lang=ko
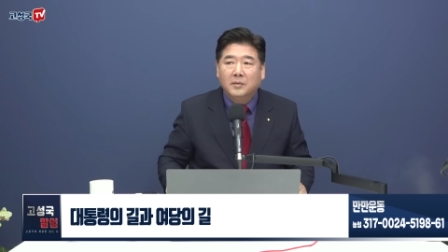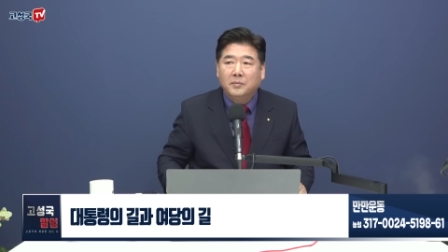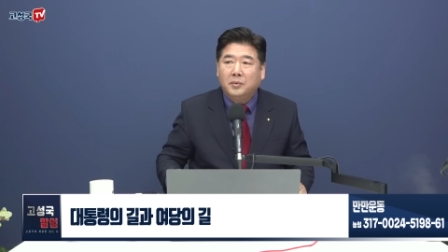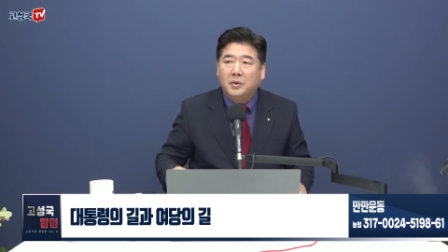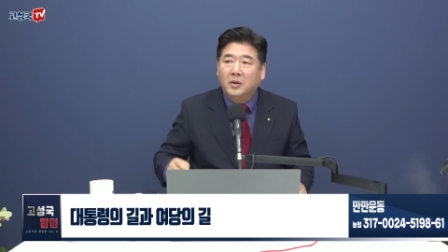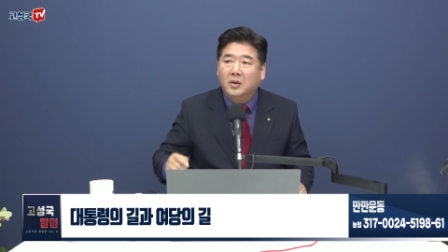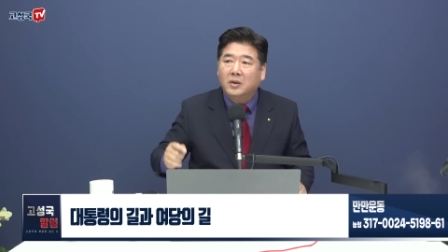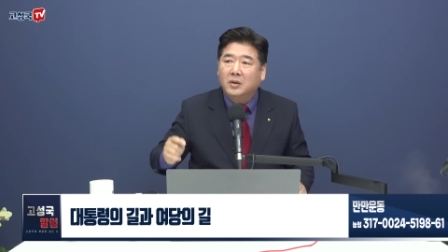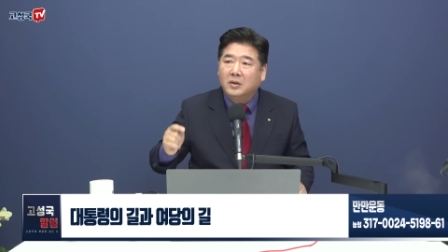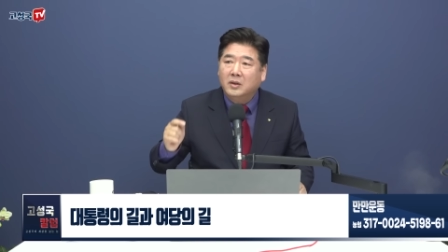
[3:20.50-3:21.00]

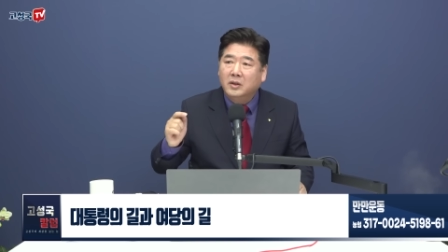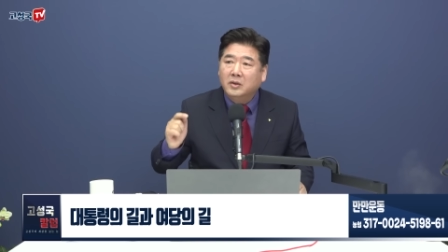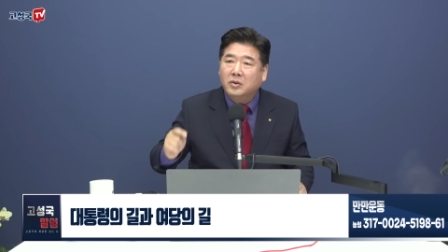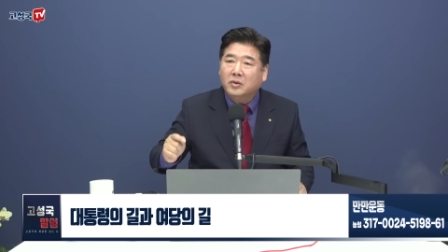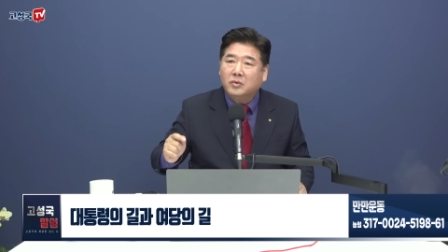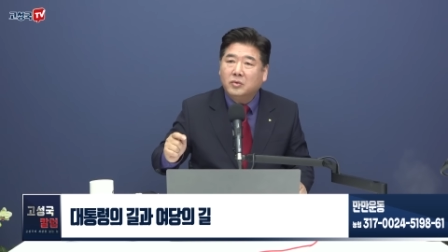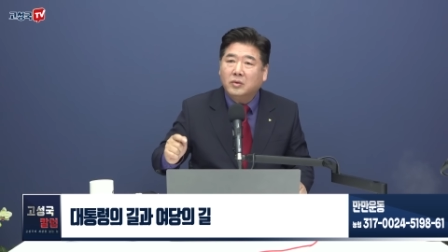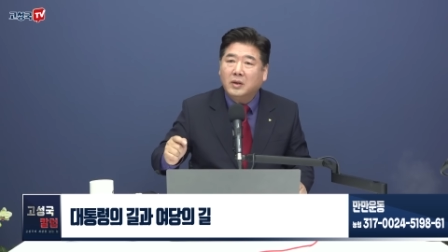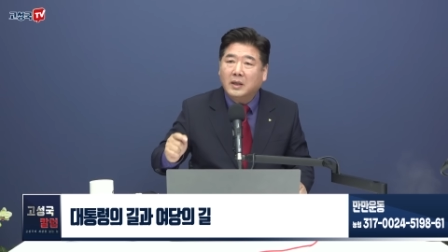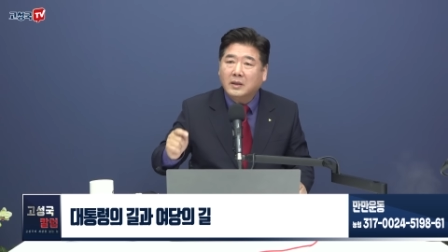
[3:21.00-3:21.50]
비록
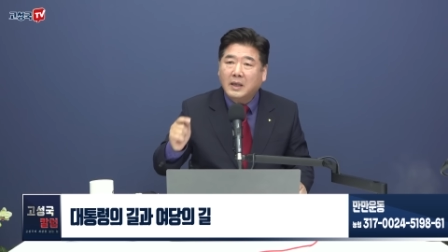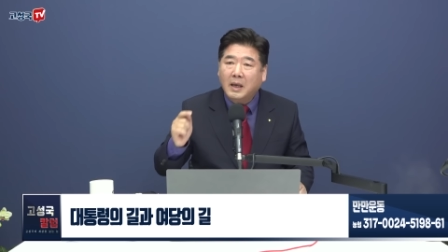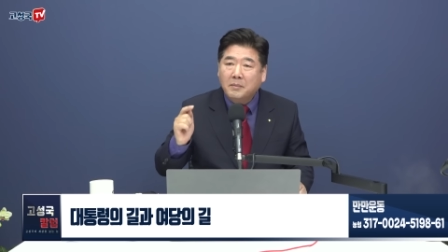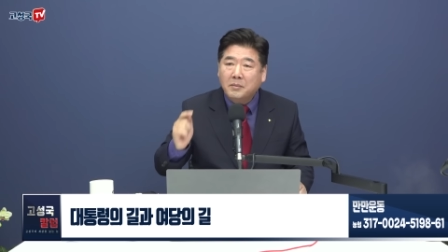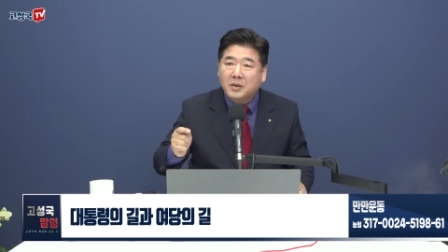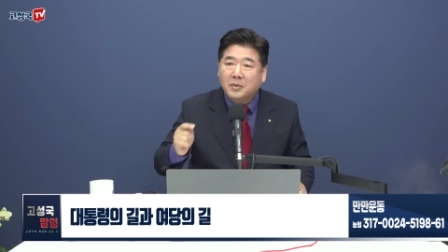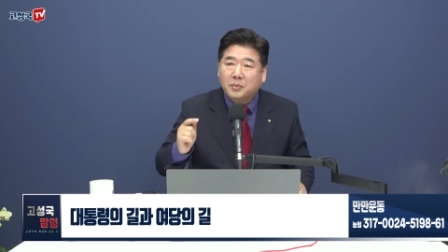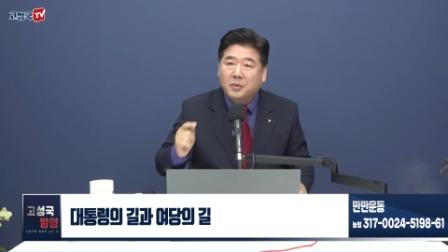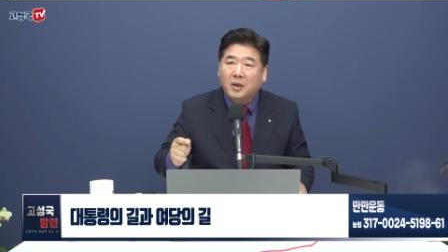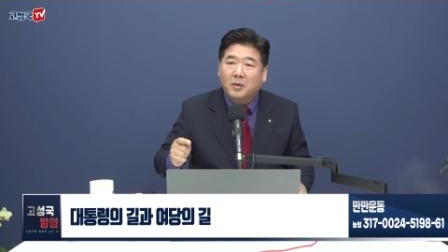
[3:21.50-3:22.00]
의석수가
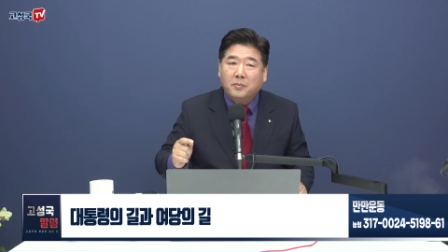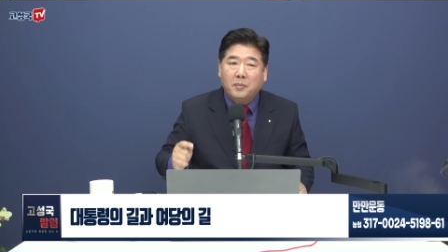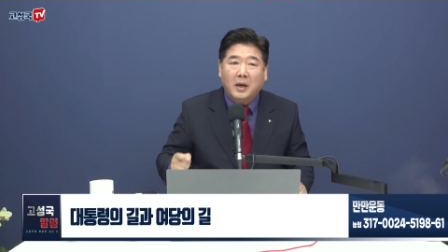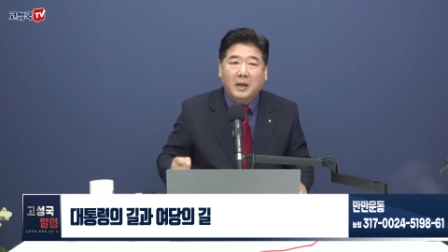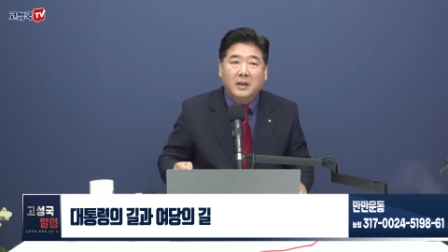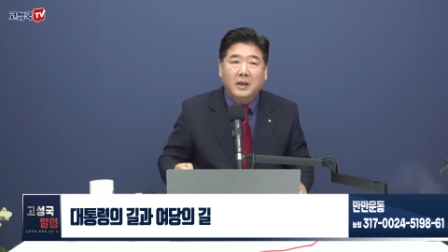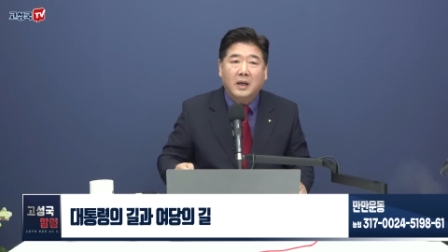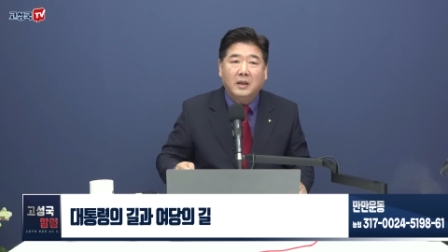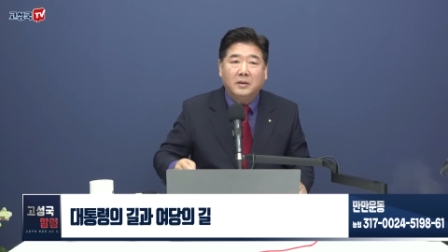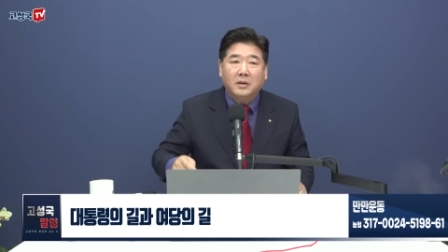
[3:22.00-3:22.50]

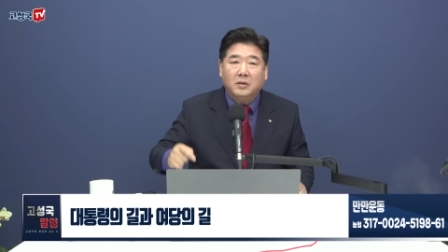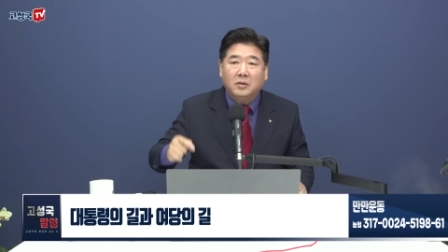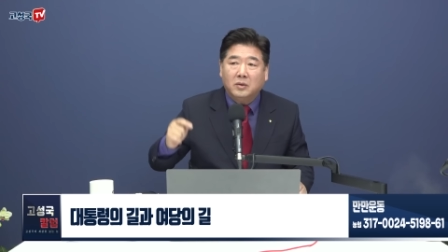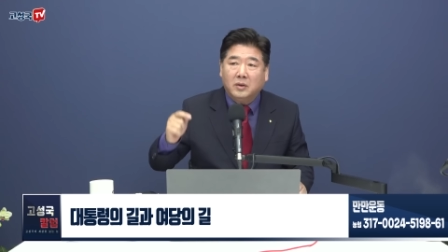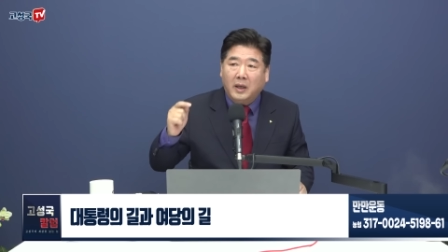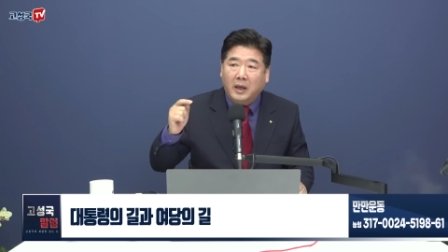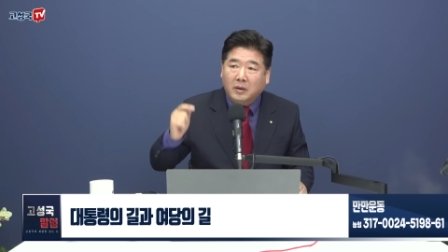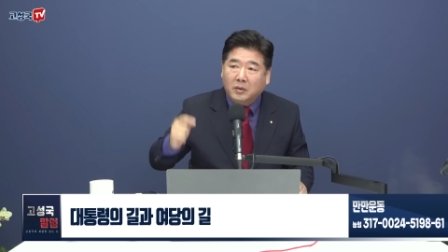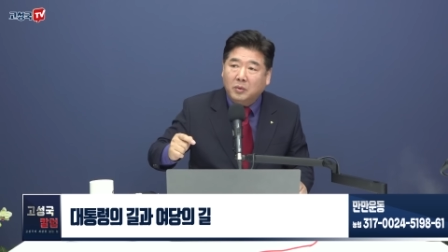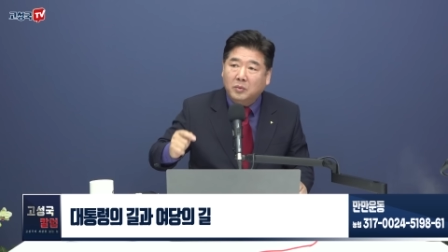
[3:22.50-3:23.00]
30석밖에 안 돼도
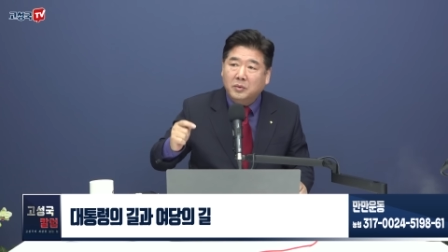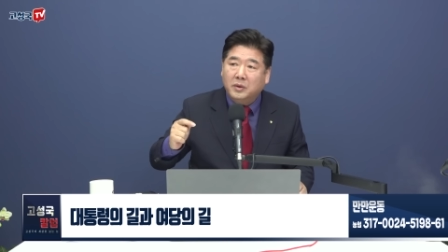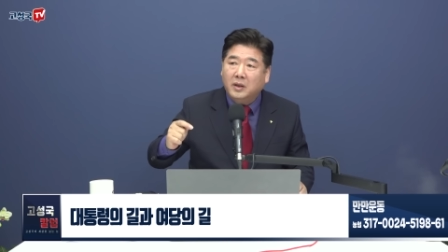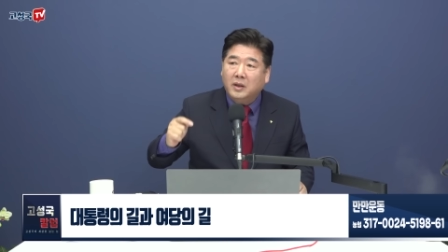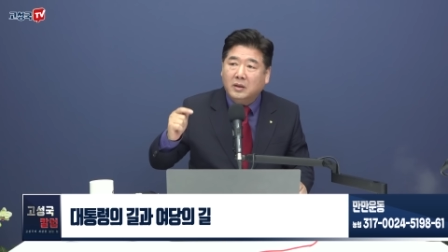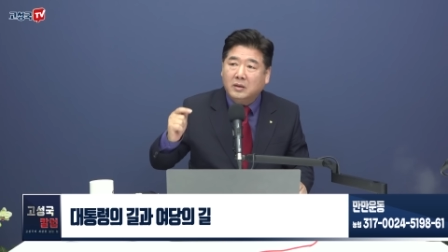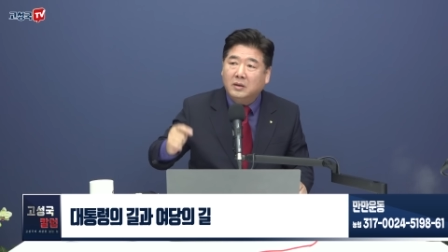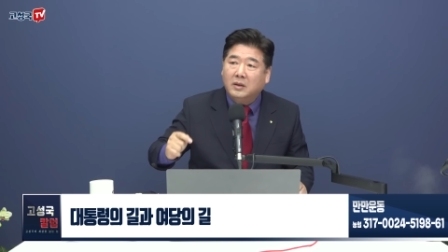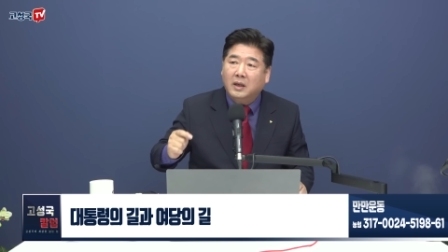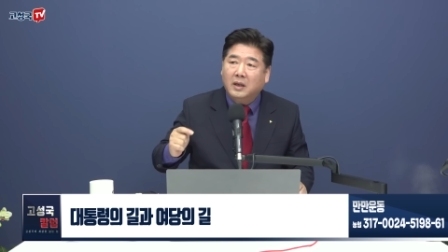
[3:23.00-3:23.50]
대통령이 그